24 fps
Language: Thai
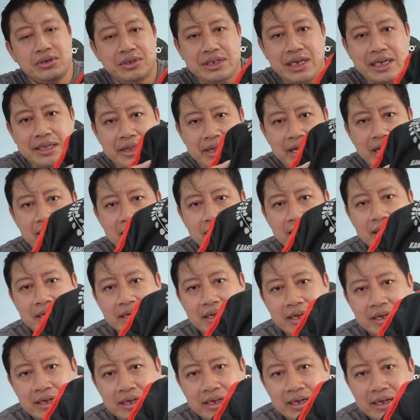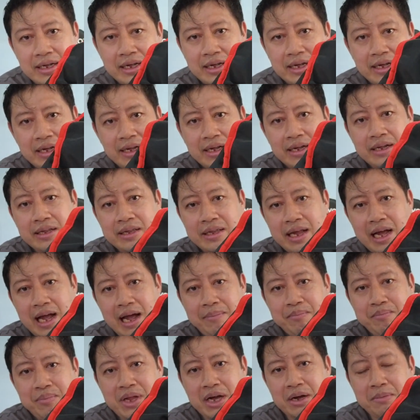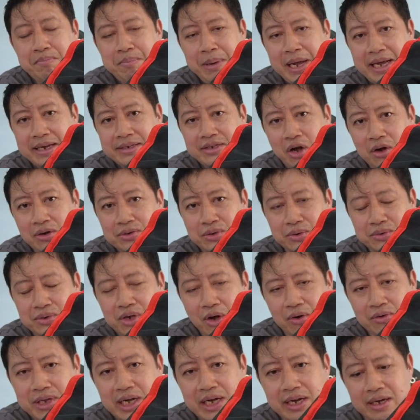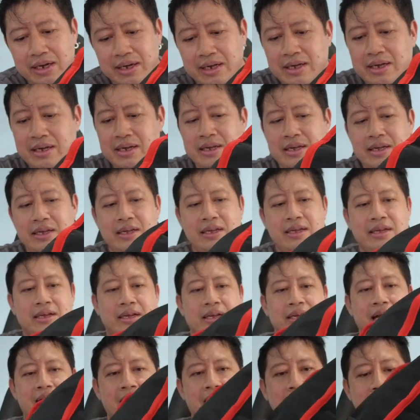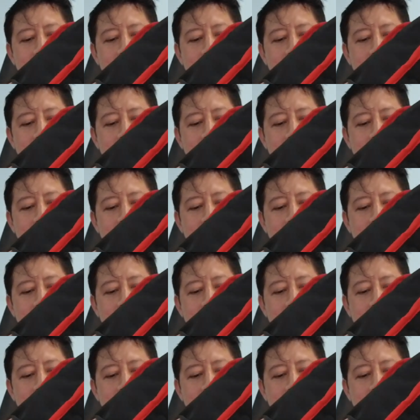เจ็ดหนึ่งนะครับ ถึงปีสองศูนย์สองหนึ่งอ่า